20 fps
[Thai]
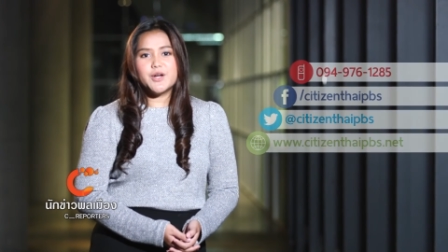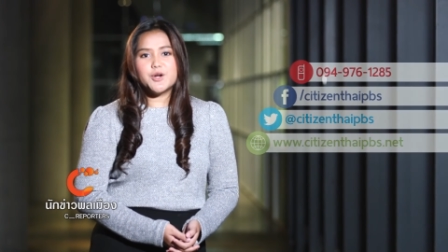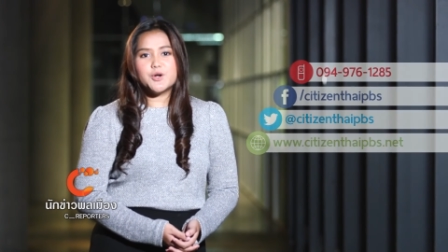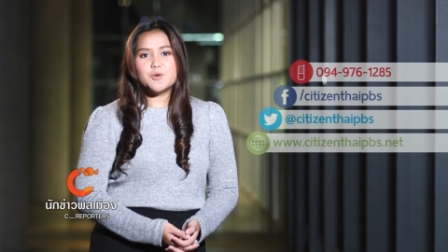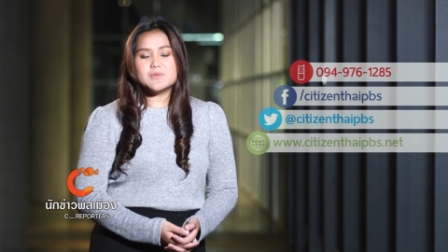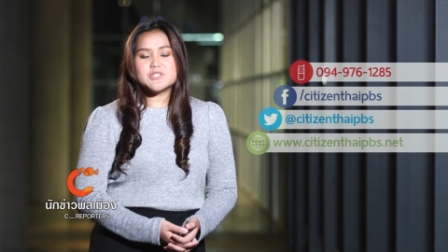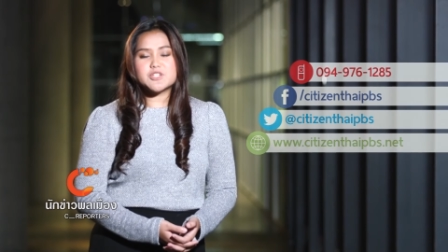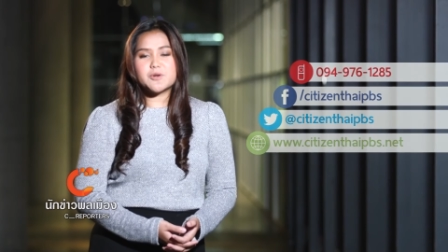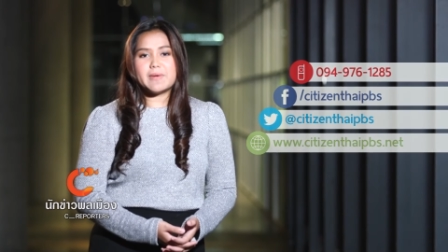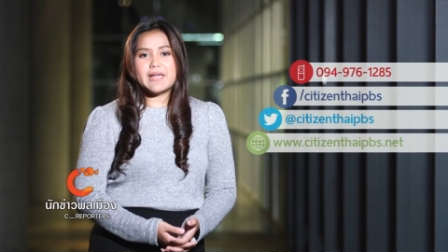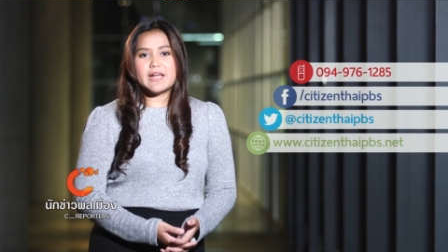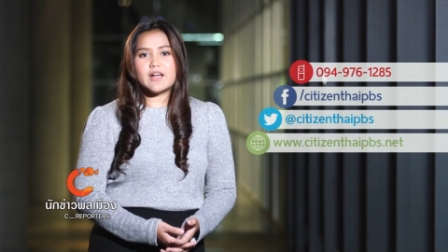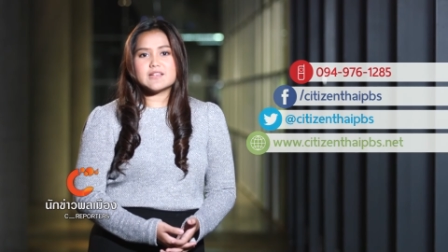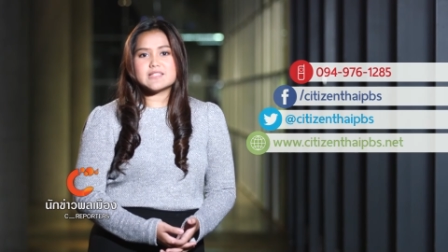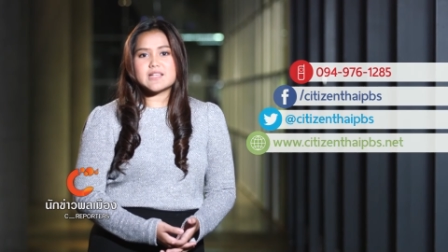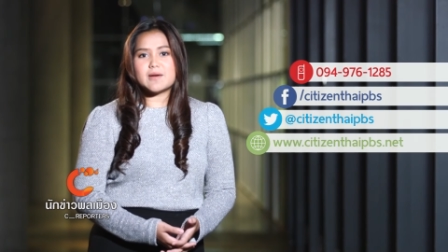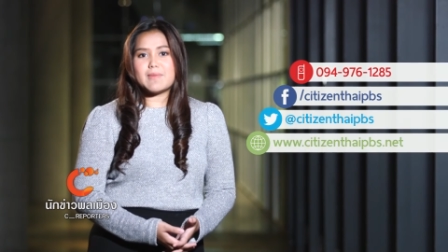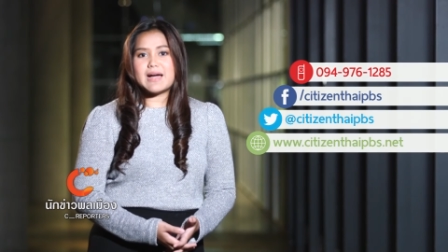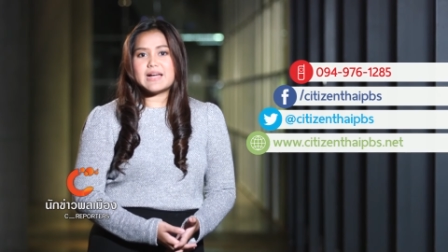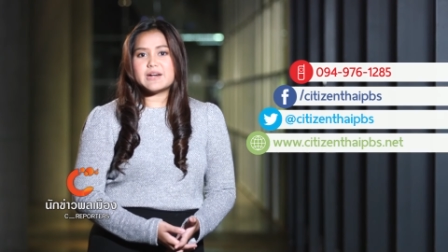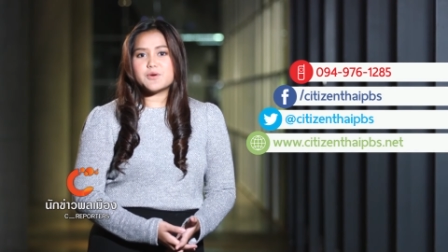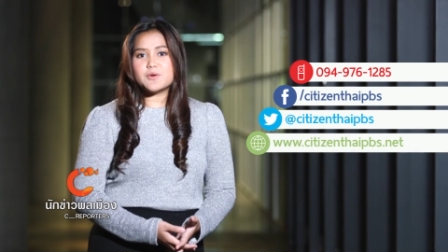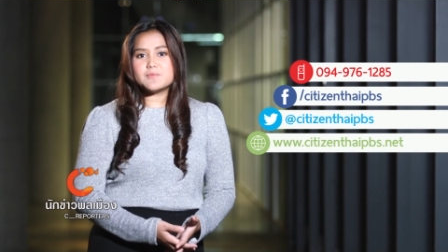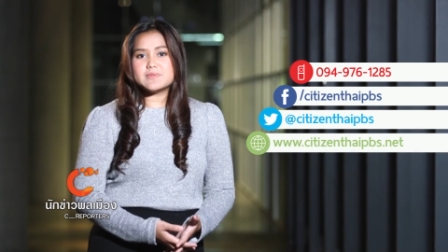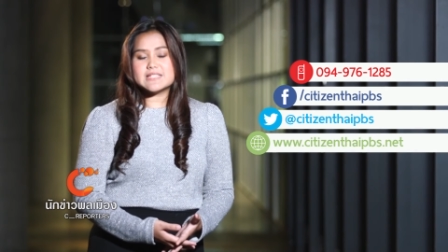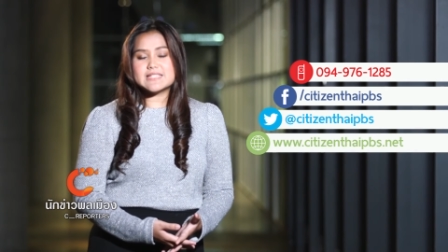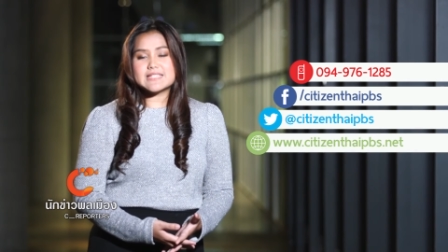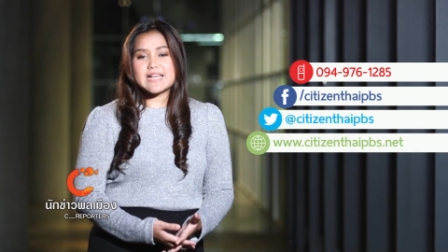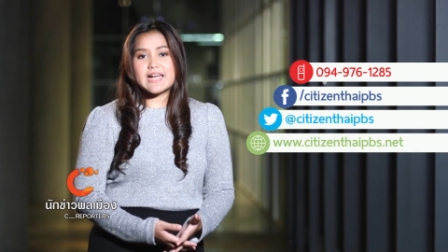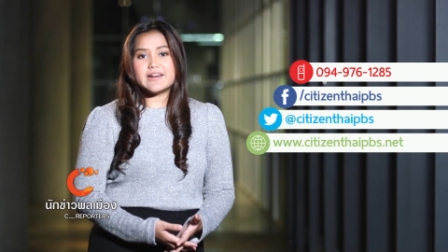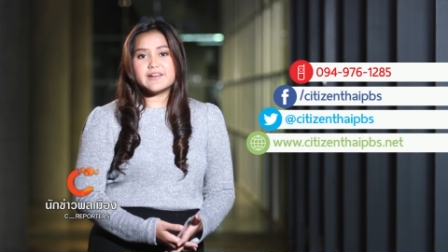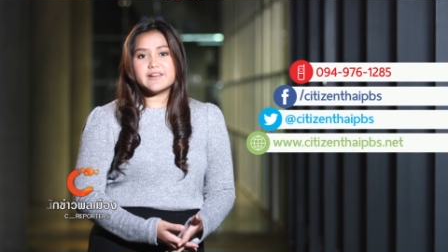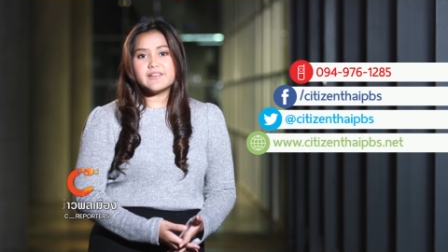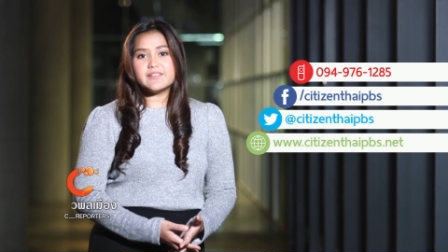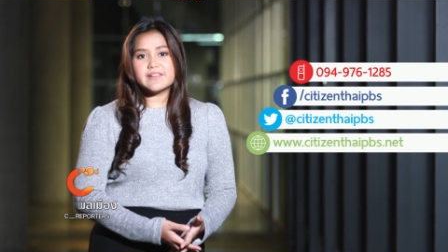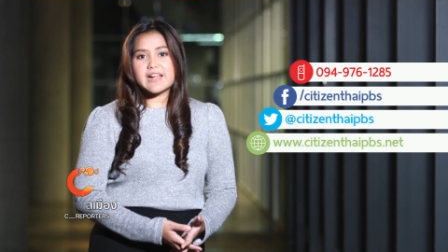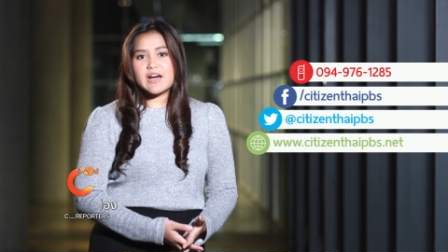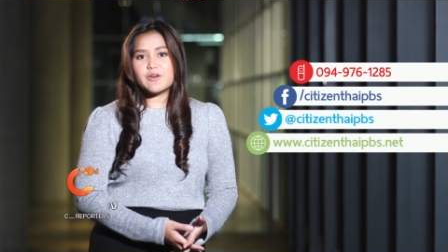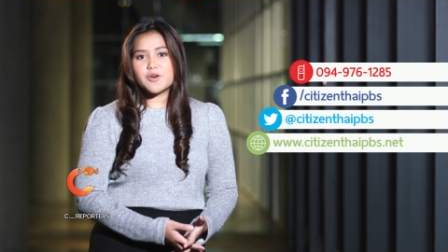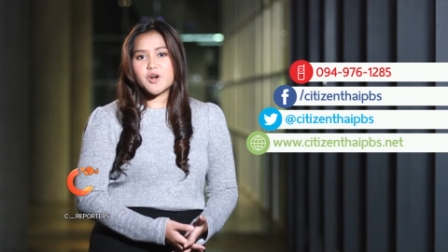คุณผู้ชมเองก็สามารถ ร่วมสื่อสารเรื่อ
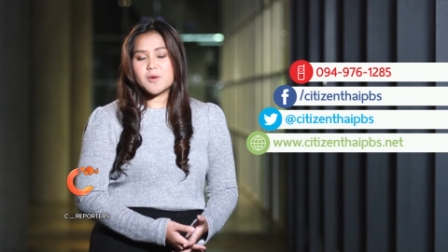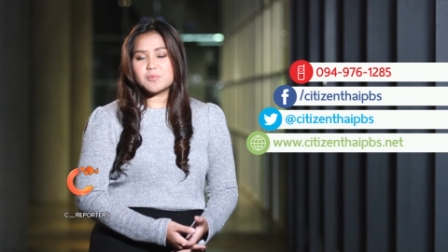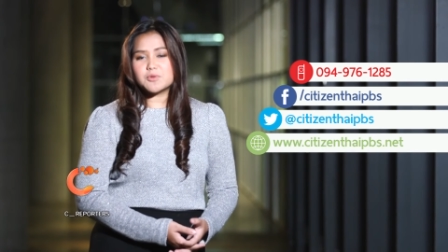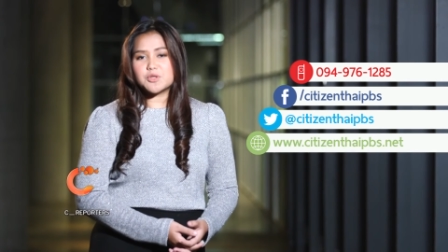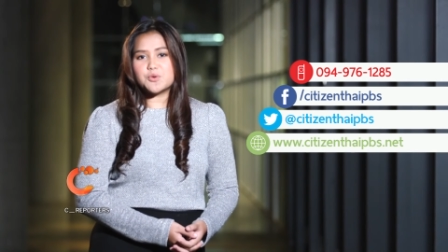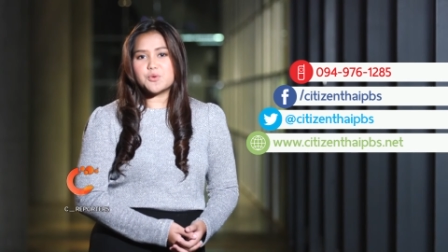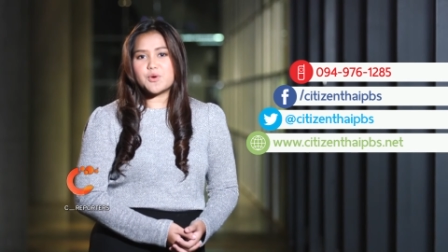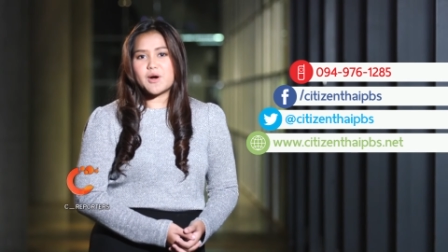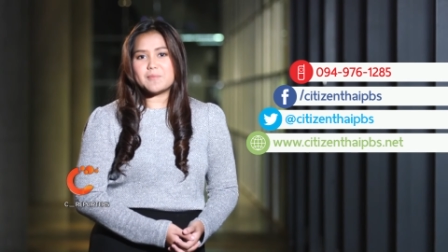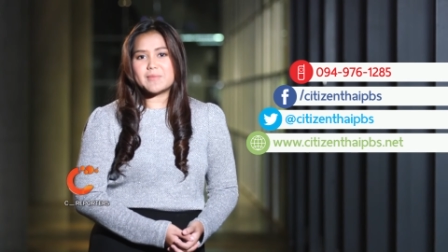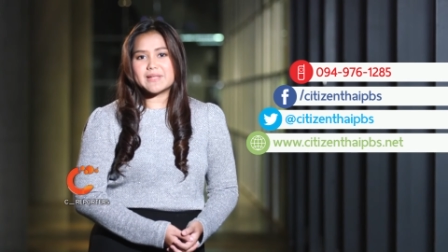งราวรอบตัว